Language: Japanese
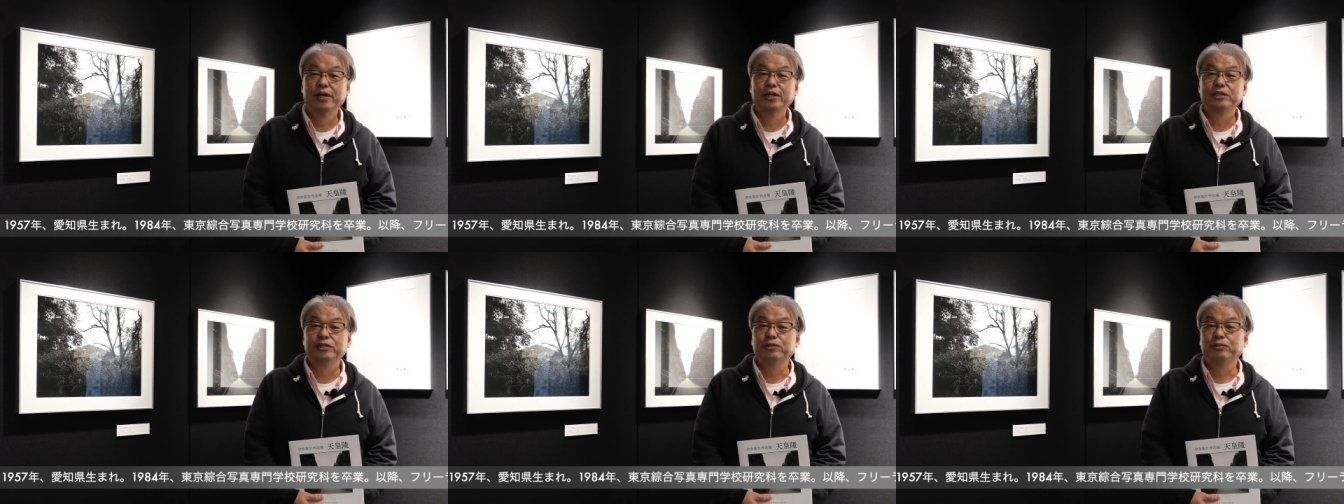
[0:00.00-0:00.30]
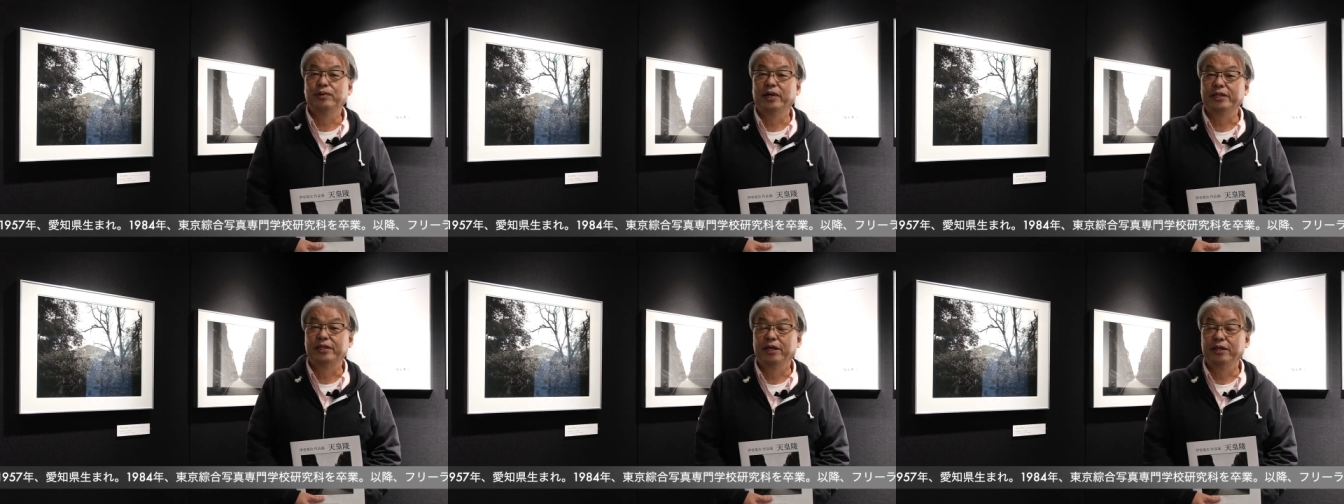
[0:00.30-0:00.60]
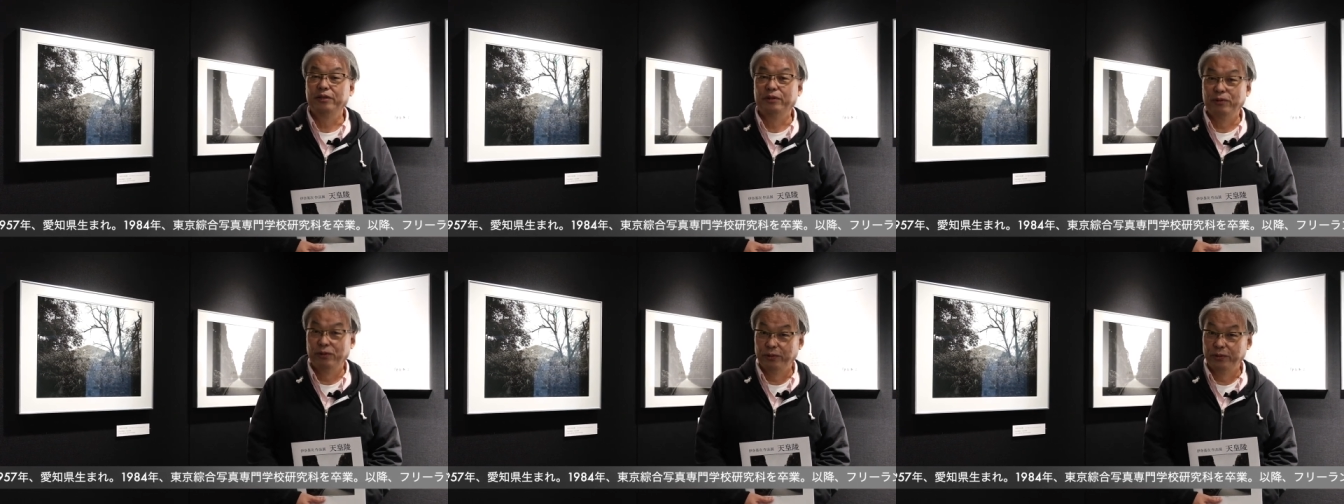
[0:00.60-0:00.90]
昭和
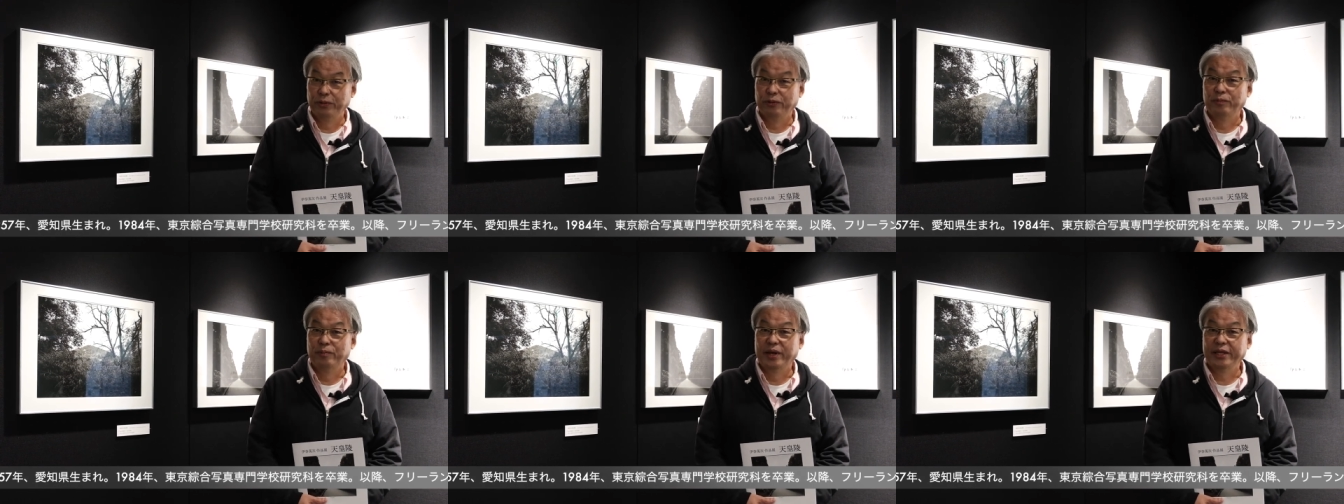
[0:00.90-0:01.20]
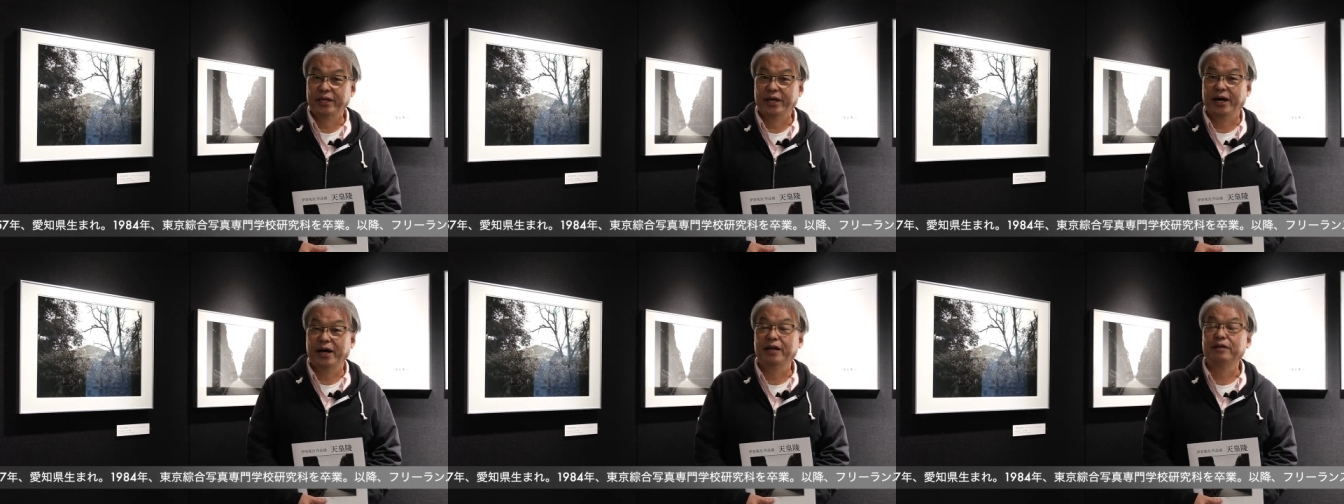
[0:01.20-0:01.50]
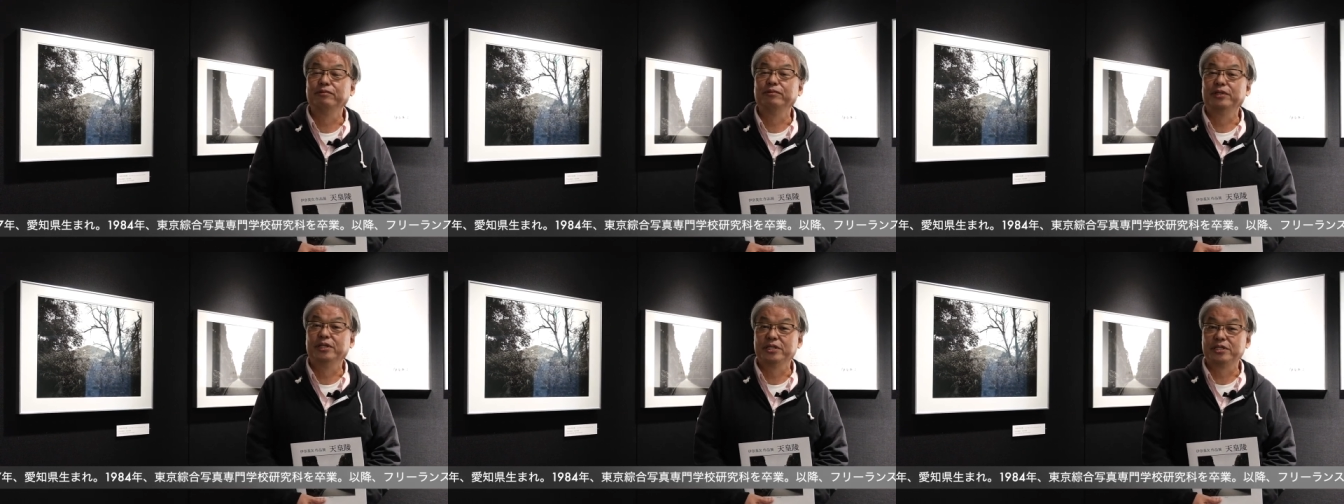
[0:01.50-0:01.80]
天皇陵まであ
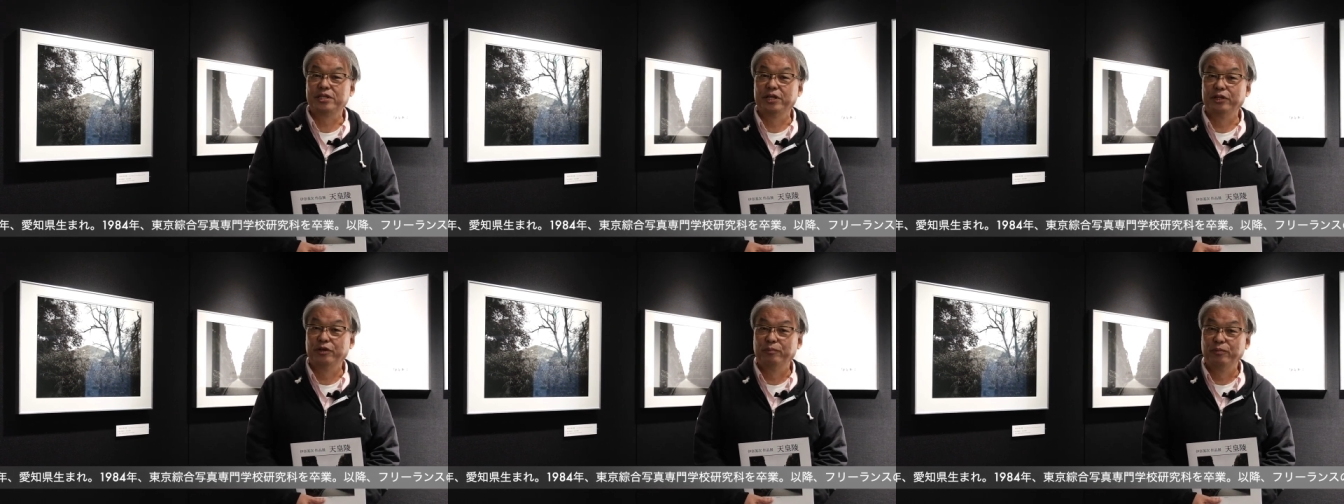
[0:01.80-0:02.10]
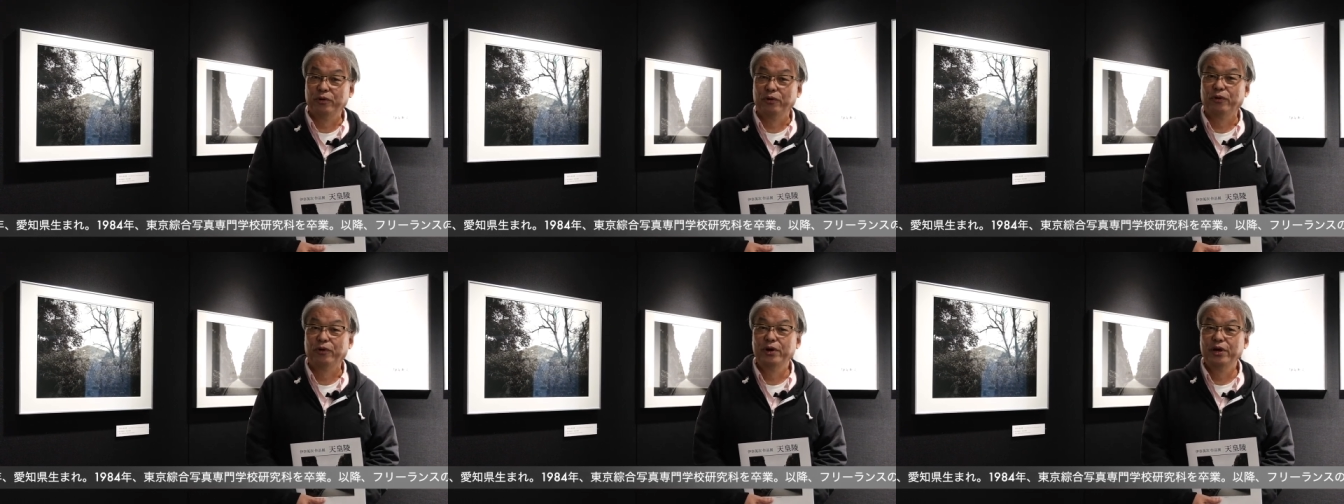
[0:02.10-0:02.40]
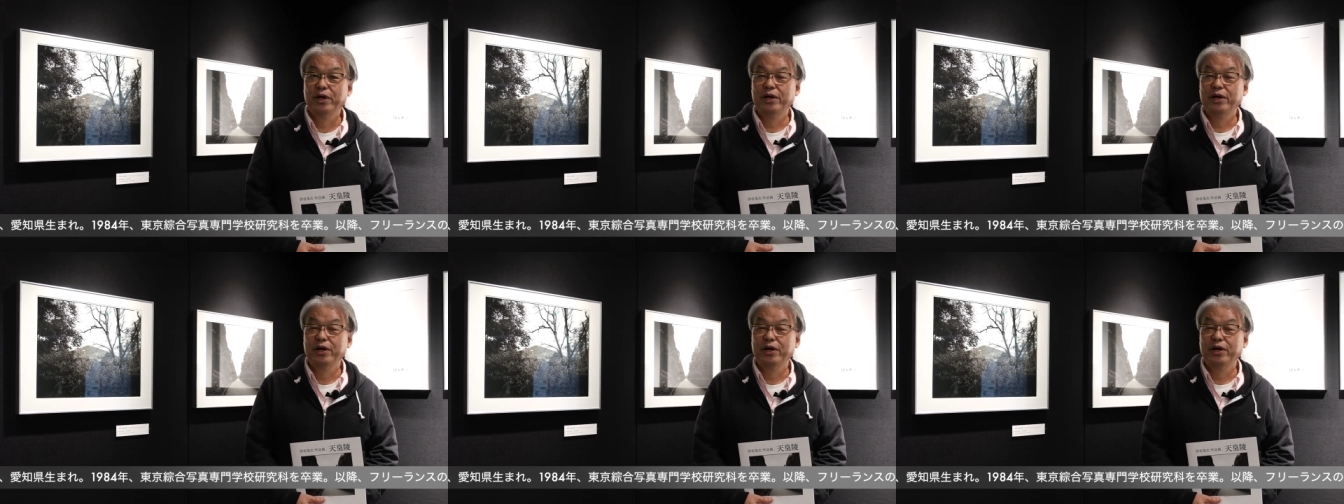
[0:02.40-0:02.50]
るんですけども、